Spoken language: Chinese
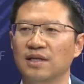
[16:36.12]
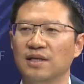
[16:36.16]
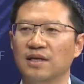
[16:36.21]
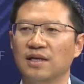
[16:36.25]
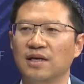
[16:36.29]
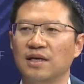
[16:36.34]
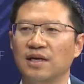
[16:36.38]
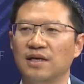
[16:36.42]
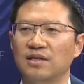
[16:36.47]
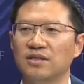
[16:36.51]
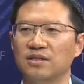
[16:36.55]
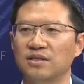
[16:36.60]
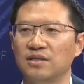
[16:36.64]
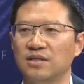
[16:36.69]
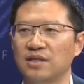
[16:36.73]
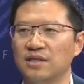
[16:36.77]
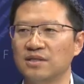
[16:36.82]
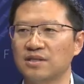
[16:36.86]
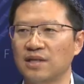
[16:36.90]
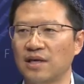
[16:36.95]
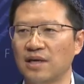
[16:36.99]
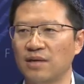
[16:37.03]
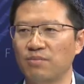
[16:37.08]
还是
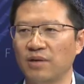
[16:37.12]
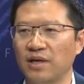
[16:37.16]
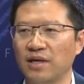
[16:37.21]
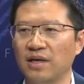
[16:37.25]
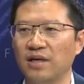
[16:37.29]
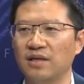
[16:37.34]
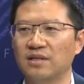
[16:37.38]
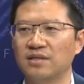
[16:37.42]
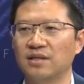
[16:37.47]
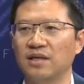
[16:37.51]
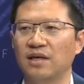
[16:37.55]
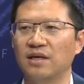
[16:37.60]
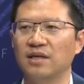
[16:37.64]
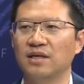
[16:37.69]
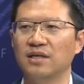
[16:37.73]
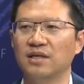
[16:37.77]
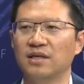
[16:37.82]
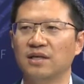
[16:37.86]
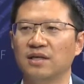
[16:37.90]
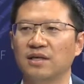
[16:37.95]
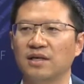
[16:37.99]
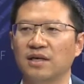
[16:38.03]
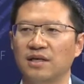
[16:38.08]
人才培养上，
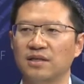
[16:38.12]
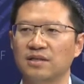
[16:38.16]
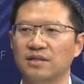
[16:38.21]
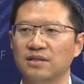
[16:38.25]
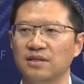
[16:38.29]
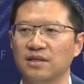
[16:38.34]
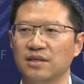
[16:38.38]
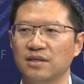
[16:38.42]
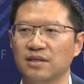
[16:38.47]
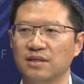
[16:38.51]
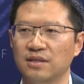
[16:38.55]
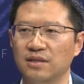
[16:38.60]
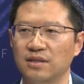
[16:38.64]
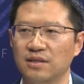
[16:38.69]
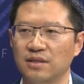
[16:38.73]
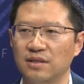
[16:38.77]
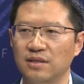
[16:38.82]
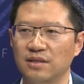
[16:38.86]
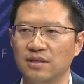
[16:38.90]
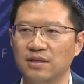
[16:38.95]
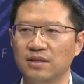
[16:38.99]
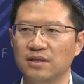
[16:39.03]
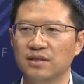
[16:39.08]
还是这
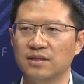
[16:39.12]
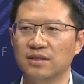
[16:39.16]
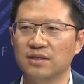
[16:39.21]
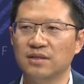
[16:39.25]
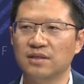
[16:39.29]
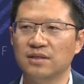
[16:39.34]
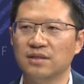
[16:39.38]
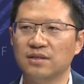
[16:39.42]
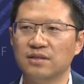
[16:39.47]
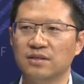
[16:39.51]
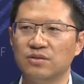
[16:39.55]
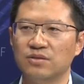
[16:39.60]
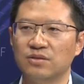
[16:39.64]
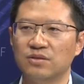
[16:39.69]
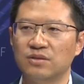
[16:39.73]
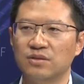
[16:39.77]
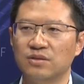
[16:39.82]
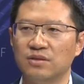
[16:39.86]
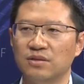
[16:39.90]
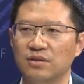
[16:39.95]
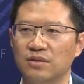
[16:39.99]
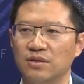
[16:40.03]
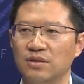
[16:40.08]
个。就
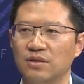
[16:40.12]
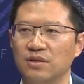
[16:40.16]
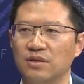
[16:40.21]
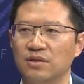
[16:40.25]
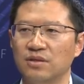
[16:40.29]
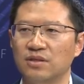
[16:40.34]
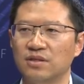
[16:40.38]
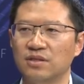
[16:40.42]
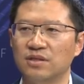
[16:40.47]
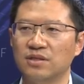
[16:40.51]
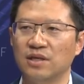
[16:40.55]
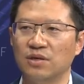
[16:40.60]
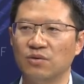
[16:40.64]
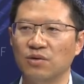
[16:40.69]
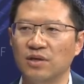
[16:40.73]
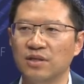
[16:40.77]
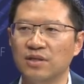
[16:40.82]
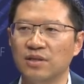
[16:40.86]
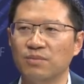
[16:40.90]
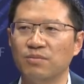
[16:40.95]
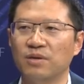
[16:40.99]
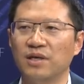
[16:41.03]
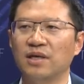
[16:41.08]
是世界观
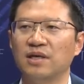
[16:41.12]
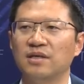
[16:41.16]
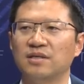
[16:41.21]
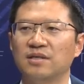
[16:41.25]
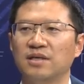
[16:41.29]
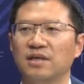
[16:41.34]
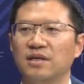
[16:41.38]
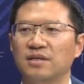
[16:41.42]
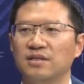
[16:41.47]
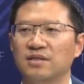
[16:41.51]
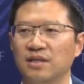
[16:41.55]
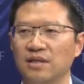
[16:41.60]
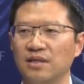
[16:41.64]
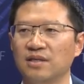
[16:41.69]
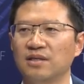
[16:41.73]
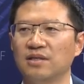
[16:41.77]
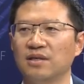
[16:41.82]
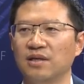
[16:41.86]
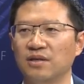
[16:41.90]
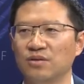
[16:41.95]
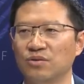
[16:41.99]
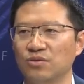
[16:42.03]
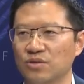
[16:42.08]
的培养上、建立
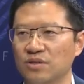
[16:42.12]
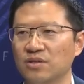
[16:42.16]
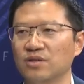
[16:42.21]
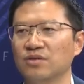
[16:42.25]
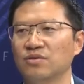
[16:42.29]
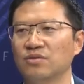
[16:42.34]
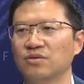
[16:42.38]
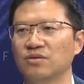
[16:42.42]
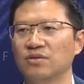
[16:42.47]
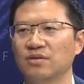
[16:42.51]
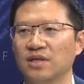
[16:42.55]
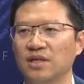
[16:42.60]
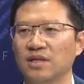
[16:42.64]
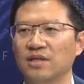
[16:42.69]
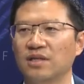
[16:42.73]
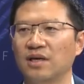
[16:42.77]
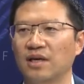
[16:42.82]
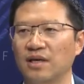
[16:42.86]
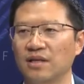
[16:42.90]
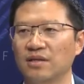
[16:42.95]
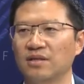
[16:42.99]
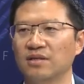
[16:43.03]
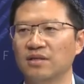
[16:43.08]
上都是有很
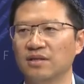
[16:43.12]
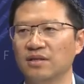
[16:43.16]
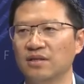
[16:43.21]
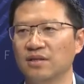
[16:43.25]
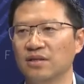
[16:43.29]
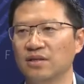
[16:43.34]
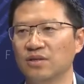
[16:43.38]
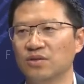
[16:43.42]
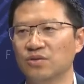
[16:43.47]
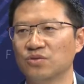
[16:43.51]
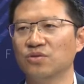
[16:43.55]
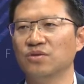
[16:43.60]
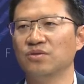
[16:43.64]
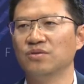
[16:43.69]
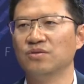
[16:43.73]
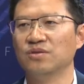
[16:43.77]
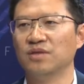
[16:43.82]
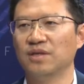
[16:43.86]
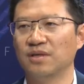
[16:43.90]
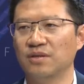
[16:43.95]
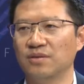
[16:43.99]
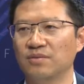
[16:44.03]
大的作用的。